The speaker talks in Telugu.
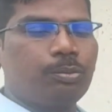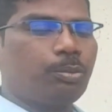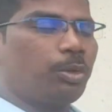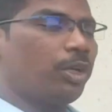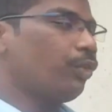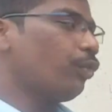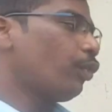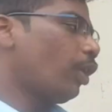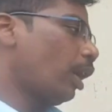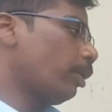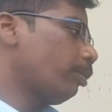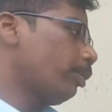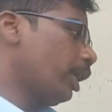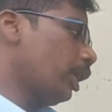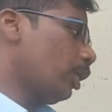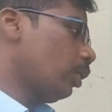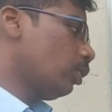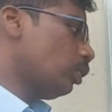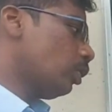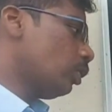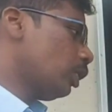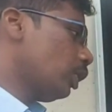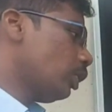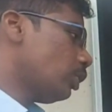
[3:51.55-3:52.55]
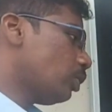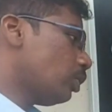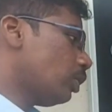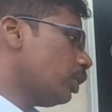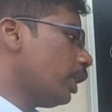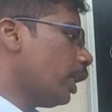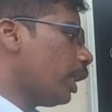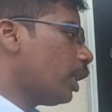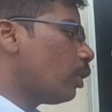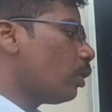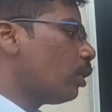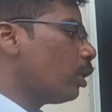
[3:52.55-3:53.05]
పోనీ వన్ బై రూట్ టూ
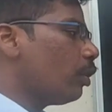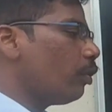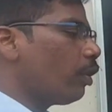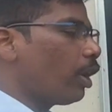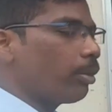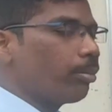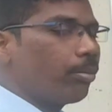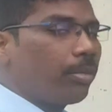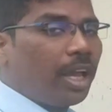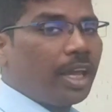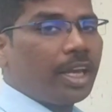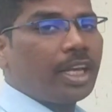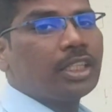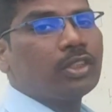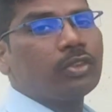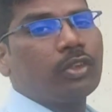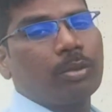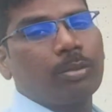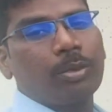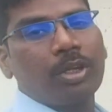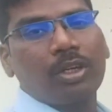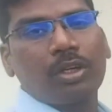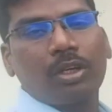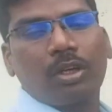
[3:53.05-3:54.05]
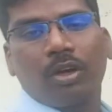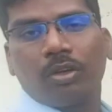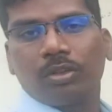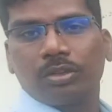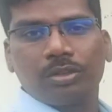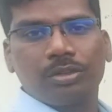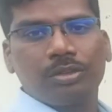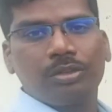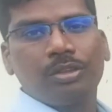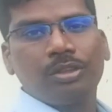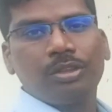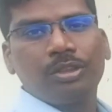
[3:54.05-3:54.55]
తీసుకుంటే ఇక్కడ కూడా వన్ మైనస్ వన్ బై రూట్
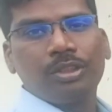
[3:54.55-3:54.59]
అవ్వదు